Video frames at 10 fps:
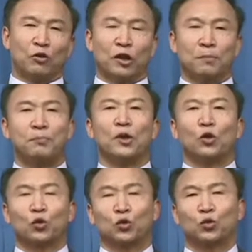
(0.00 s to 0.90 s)
的表
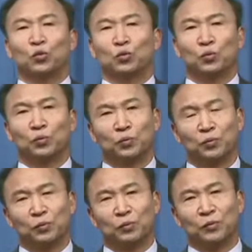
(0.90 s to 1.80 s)
述，
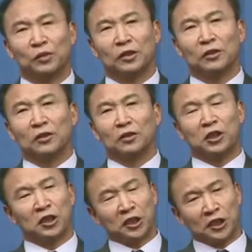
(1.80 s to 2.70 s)

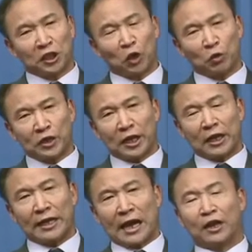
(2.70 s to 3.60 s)
其实也透现了
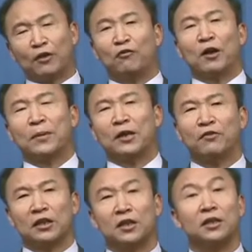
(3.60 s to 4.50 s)
两个方面的
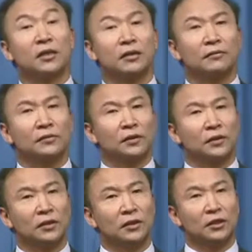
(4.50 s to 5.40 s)
问题。
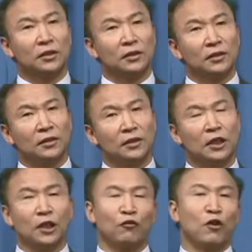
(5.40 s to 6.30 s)

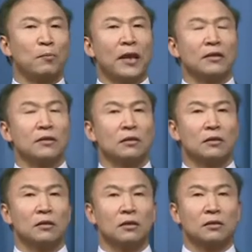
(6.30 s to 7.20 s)
一个方面，
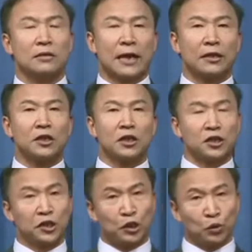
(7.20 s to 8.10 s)
在认
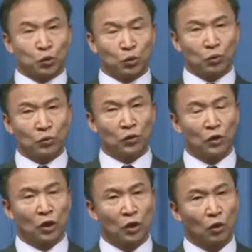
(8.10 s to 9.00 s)
识之初，
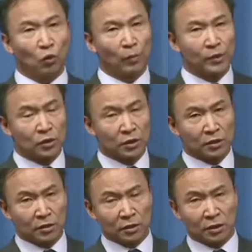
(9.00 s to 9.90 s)
我们思